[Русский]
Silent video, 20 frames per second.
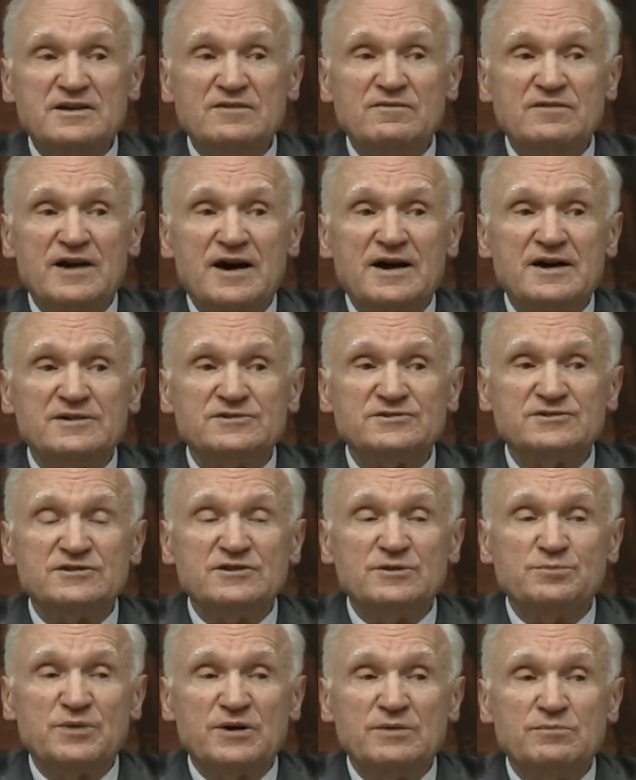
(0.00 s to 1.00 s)
является,
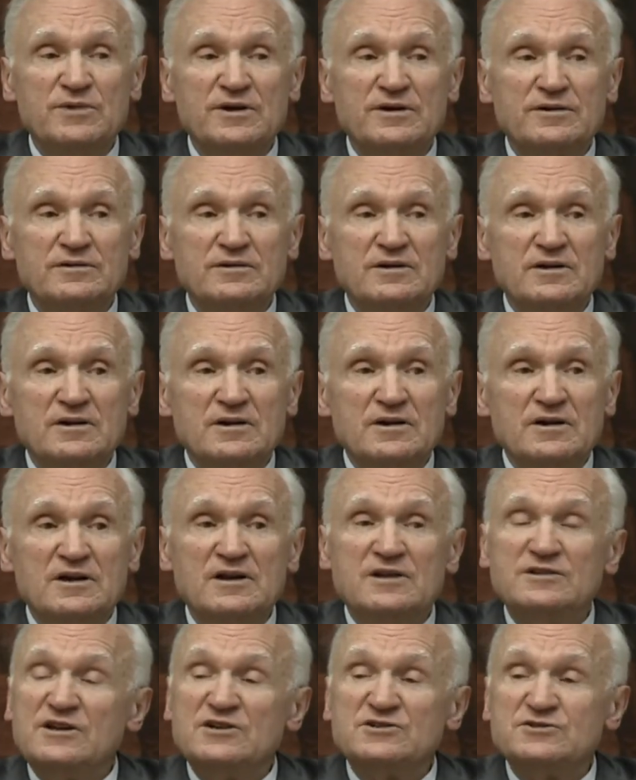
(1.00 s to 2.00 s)
например,
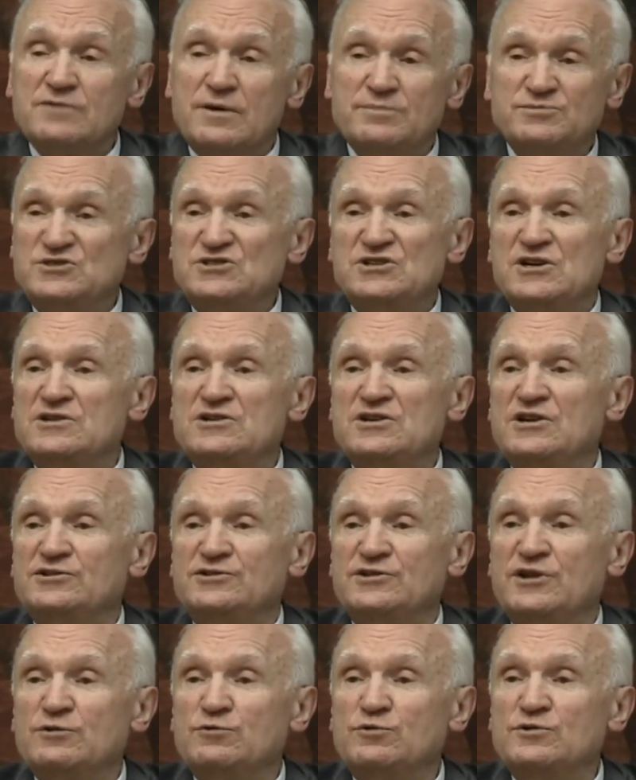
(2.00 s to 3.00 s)
или даже вообще
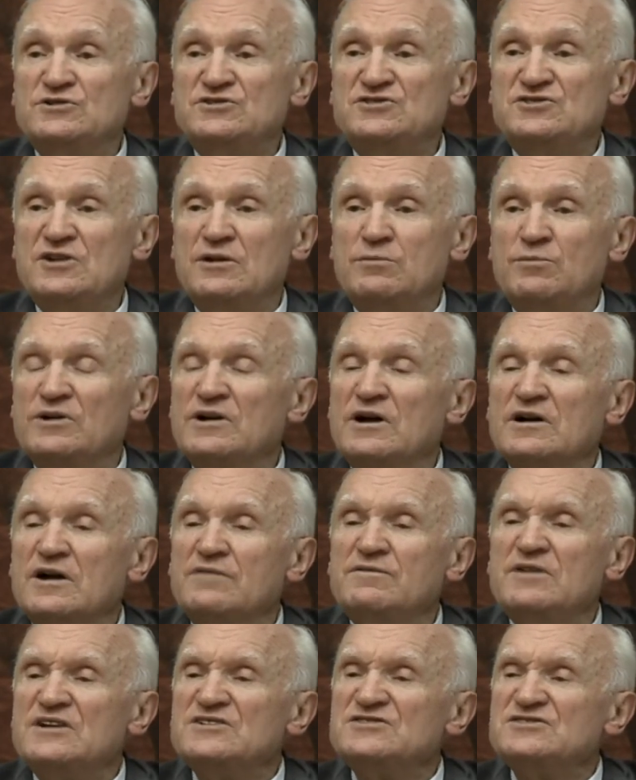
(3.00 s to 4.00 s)
нет такой темы,
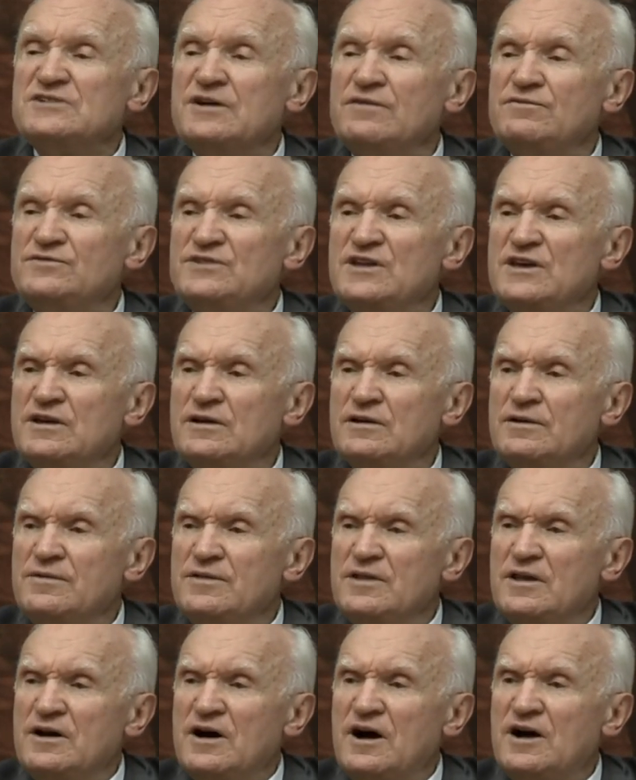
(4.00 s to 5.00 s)
каковы основные
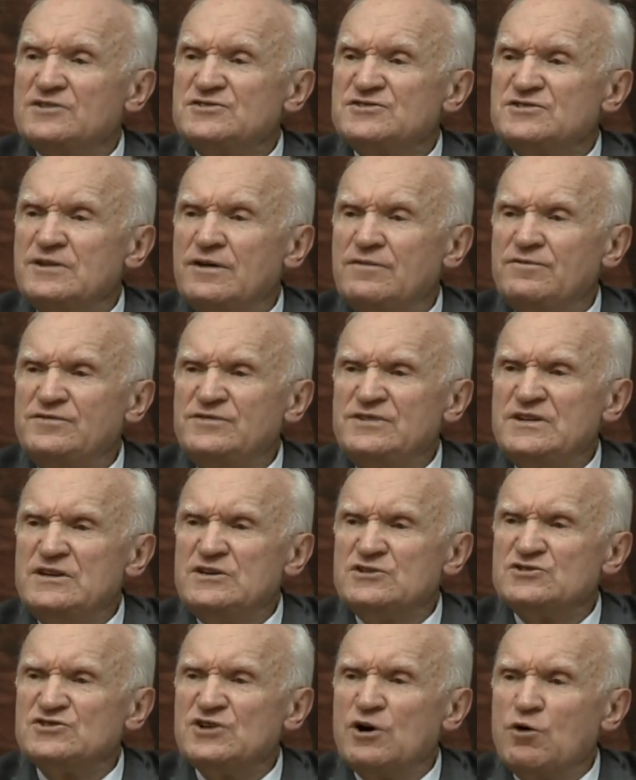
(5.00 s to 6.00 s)

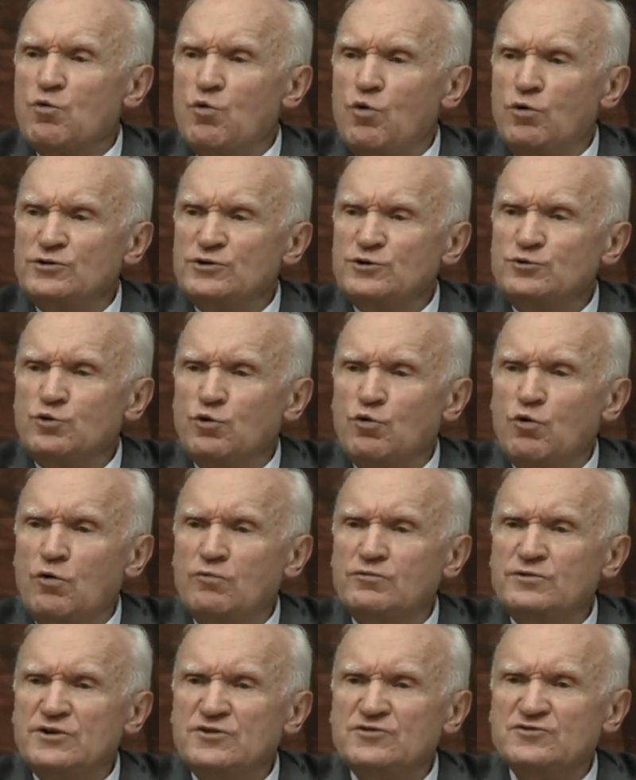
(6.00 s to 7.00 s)
основные законы
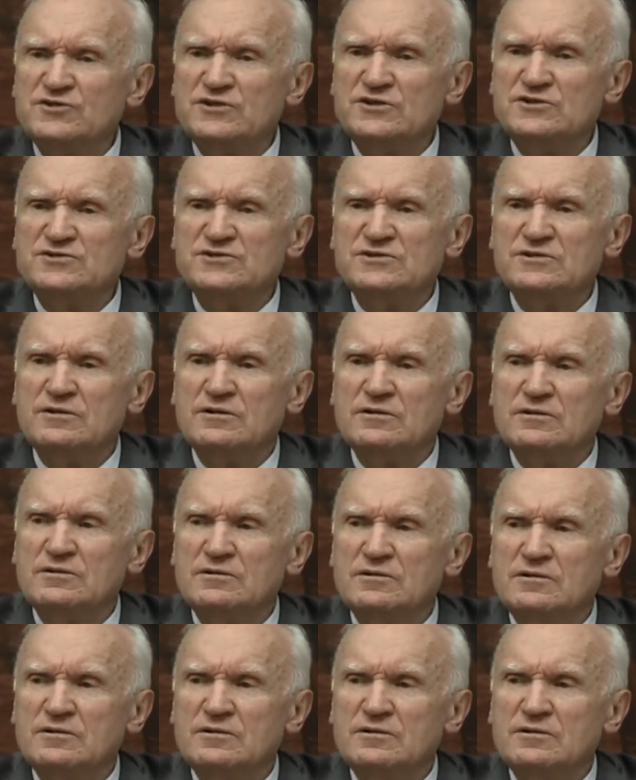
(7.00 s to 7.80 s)
духовной жизни.